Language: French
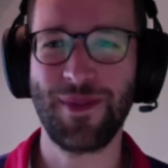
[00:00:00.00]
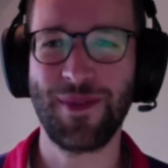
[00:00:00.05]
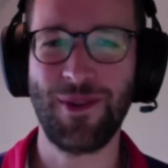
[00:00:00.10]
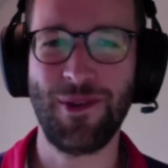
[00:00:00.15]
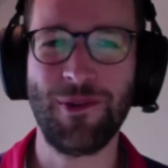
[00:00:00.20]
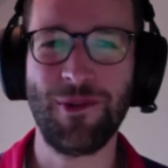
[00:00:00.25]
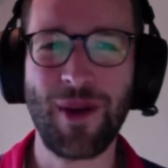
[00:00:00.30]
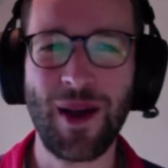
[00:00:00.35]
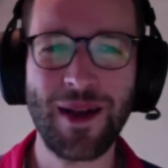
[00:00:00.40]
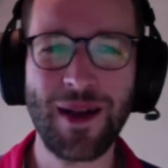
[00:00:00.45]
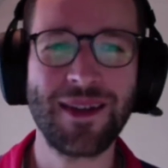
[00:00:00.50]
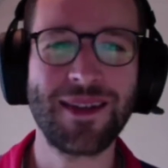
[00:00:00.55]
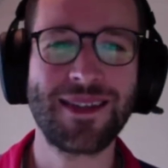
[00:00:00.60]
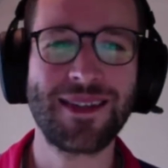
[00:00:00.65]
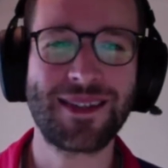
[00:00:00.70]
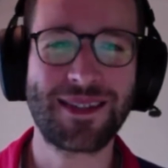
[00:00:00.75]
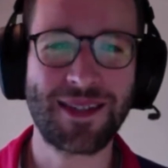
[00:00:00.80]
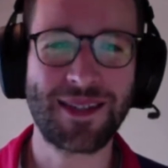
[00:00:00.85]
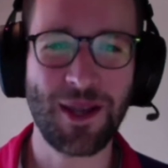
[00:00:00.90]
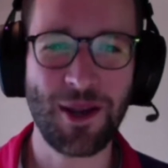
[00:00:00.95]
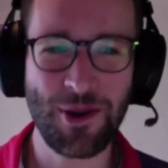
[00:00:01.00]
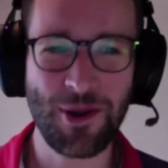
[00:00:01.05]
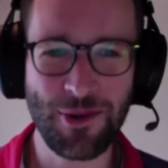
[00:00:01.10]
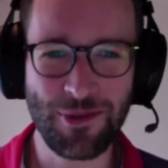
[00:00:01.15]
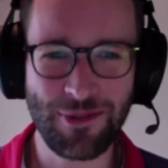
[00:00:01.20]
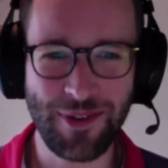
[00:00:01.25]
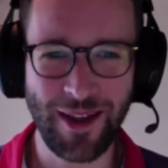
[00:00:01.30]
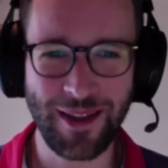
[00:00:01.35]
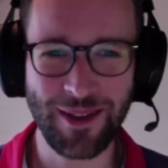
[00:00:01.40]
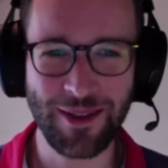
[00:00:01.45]
Demain, c'est le
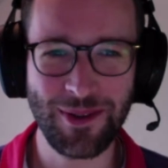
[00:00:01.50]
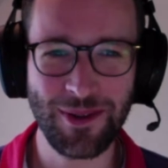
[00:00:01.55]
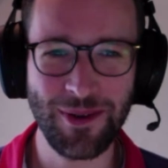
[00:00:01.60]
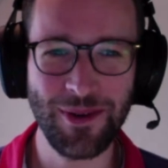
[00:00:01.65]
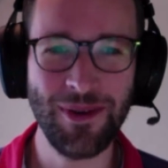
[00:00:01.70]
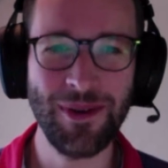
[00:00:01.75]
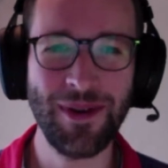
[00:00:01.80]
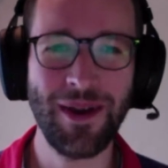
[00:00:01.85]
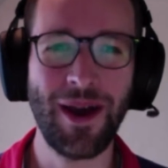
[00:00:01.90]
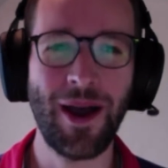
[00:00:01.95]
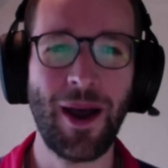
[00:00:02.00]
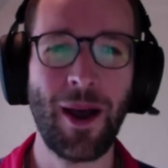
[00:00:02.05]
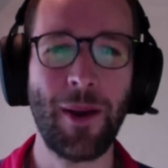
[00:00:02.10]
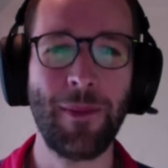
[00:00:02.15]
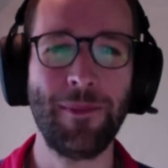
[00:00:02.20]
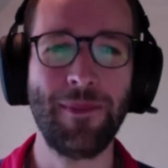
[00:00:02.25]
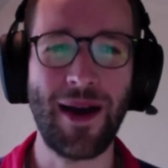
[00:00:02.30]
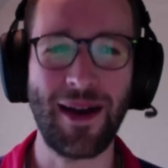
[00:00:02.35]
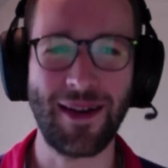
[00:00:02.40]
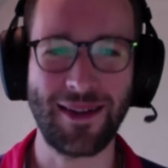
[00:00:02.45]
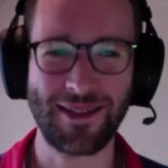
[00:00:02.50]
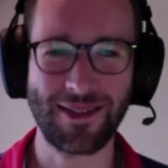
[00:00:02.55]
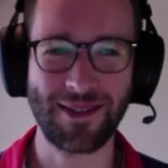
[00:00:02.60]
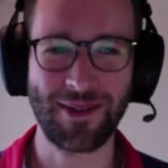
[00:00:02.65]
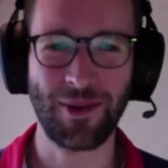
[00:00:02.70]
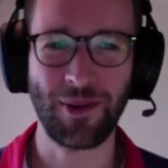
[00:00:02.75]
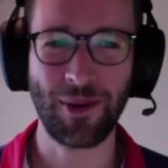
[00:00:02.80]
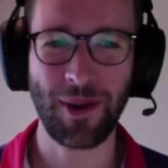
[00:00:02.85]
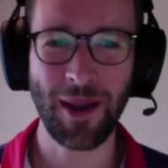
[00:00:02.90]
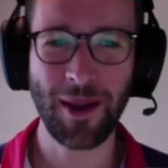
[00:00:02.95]
22 euh, mars,
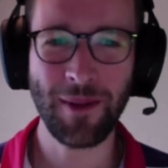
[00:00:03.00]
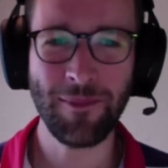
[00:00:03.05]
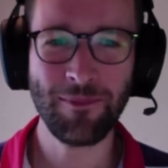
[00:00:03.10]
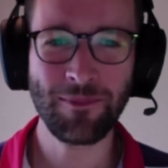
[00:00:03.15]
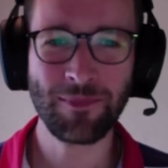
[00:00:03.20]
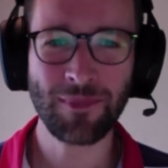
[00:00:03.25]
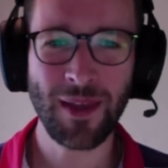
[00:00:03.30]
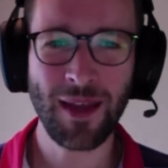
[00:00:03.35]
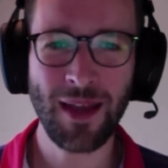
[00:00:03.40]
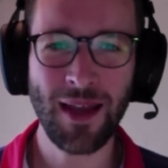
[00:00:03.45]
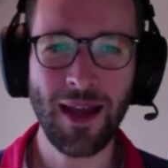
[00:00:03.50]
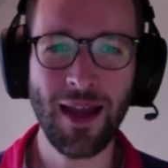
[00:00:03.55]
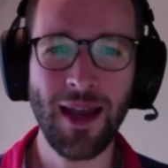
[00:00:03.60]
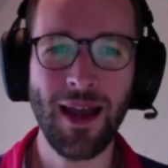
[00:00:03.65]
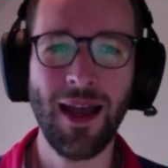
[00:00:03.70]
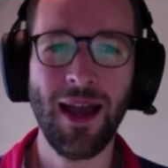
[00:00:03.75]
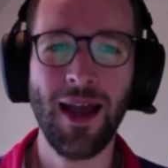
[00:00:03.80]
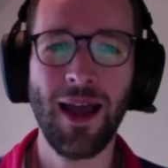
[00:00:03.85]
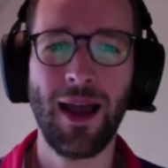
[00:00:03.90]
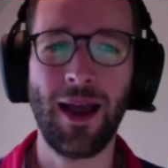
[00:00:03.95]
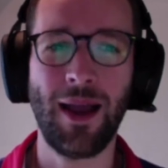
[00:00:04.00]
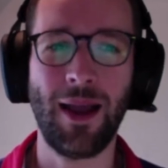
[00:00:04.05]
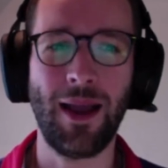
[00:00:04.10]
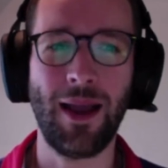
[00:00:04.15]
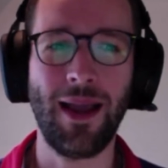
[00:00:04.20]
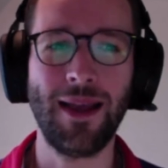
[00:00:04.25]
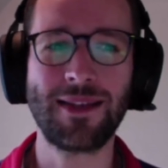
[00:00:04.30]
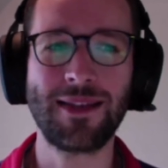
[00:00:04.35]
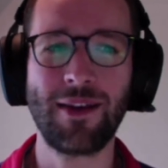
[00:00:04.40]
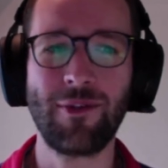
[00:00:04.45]
ok euh,
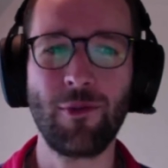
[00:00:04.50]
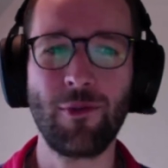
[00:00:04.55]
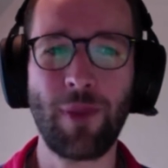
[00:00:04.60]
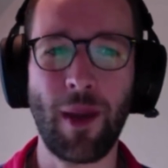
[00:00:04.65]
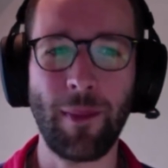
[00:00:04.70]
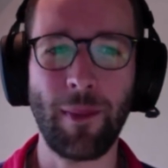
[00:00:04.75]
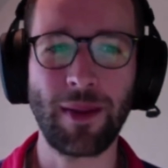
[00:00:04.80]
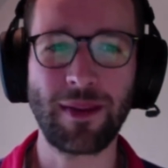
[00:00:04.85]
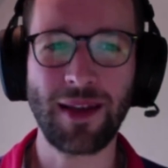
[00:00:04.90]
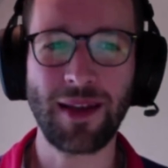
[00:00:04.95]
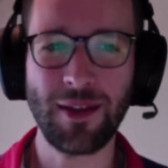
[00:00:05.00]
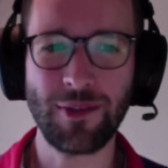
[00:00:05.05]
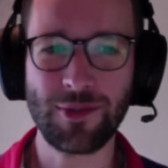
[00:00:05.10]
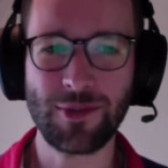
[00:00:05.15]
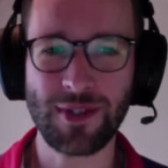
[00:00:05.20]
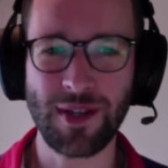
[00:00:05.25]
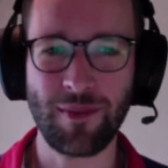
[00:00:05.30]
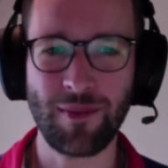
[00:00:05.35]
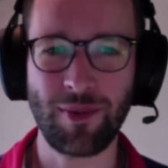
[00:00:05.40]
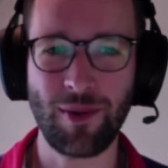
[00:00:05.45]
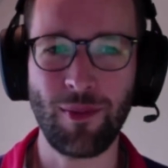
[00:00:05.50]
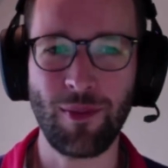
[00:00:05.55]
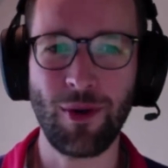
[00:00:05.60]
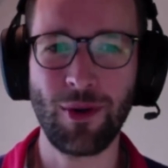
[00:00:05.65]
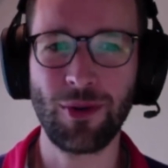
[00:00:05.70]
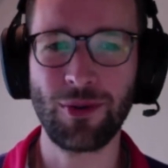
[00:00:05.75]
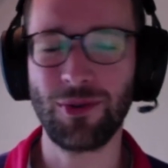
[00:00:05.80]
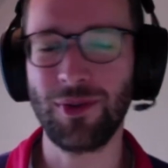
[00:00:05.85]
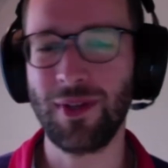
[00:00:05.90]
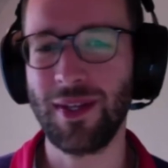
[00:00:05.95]
Et ça vous permettra tout
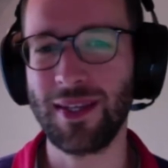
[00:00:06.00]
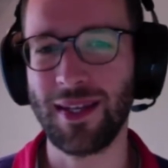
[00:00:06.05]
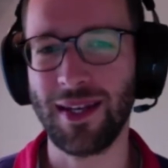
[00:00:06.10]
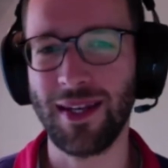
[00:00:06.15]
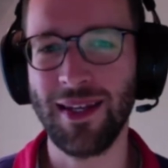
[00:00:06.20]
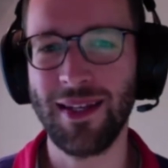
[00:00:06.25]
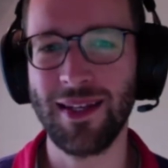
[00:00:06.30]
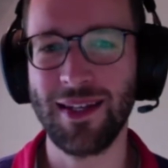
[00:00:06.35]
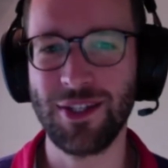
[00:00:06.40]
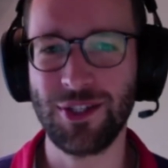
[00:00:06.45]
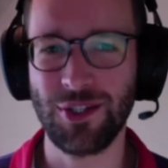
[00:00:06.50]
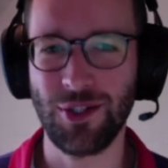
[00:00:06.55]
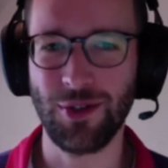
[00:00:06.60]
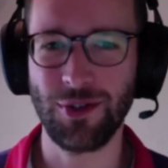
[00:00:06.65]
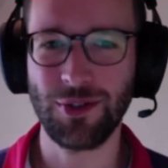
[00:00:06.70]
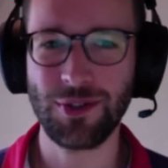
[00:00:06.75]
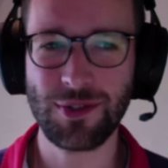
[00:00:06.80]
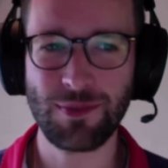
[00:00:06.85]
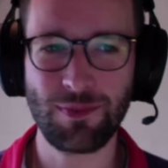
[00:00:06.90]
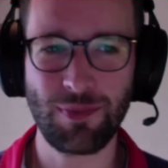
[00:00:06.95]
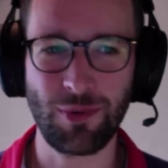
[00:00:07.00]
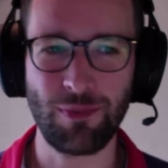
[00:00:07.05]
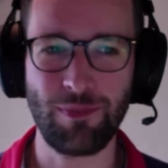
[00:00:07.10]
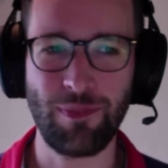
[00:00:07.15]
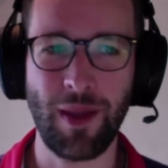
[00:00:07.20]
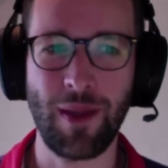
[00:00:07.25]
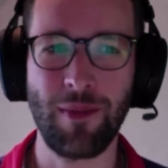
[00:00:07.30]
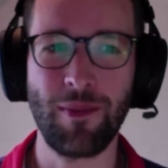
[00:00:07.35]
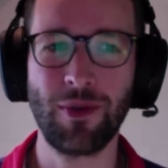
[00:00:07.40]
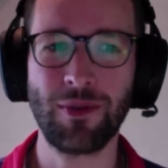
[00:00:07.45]
simplement de décaler l'échéance pour le
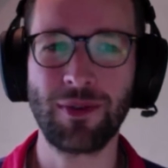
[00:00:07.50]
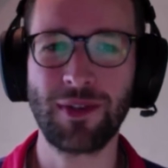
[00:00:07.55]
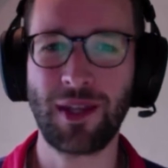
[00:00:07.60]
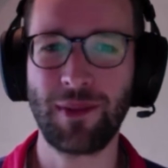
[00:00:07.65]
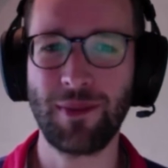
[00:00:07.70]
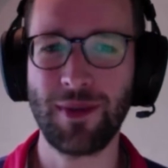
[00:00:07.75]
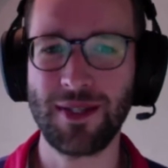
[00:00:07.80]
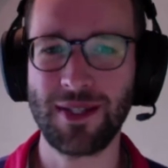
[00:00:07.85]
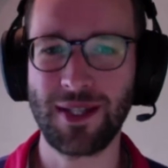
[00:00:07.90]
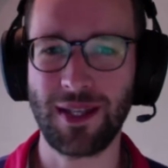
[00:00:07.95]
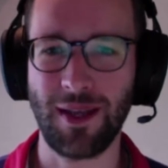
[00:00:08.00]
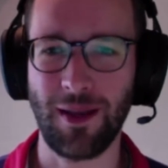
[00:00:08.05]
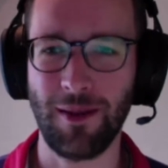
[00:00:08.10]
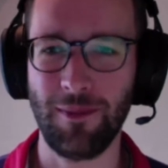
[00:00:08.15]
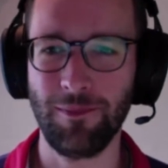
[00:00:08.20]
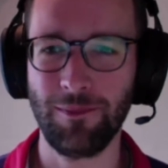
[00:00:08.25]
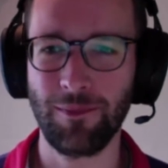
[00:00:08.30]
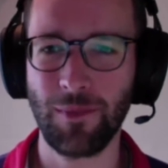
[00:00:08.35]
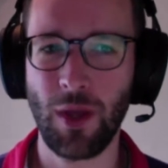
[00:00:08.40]
paiement trimestriel.